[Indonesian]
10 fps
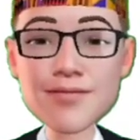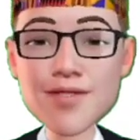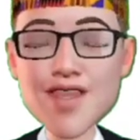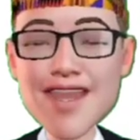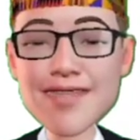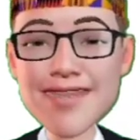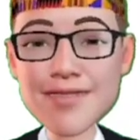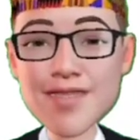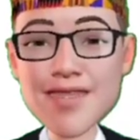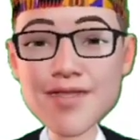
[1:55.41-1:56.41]
Orang
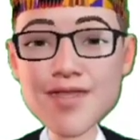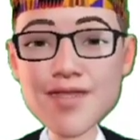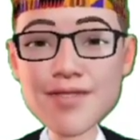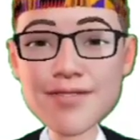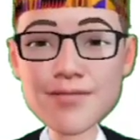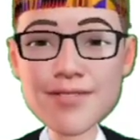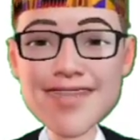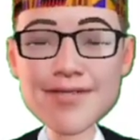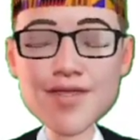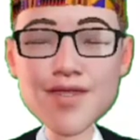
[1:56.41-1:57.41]
yang santun
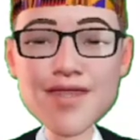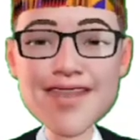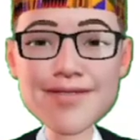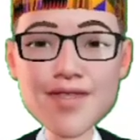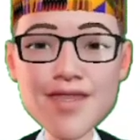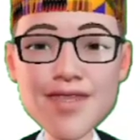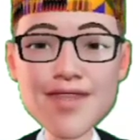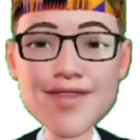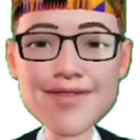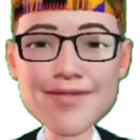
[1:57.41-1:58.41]
itu
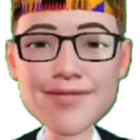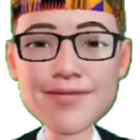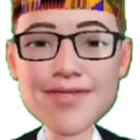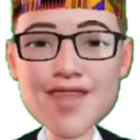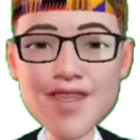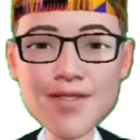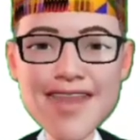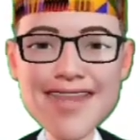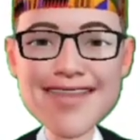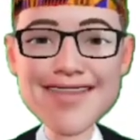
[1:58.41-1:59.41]
biasanya
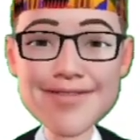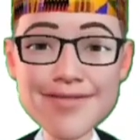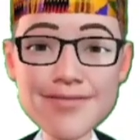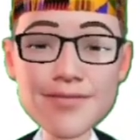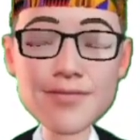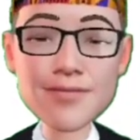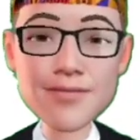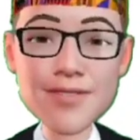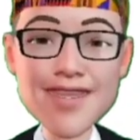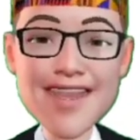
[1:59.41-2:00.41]
sabar,
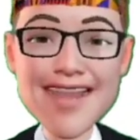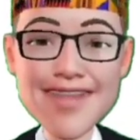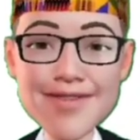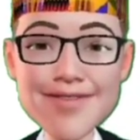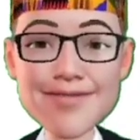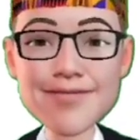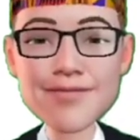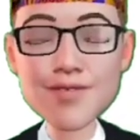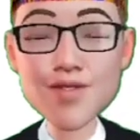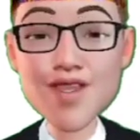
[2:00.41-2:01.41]
tenang,
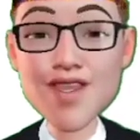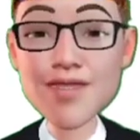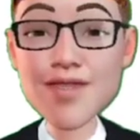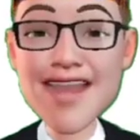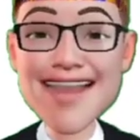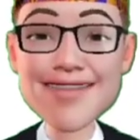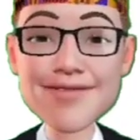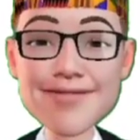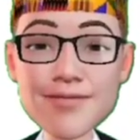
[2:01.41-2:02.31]
sopan,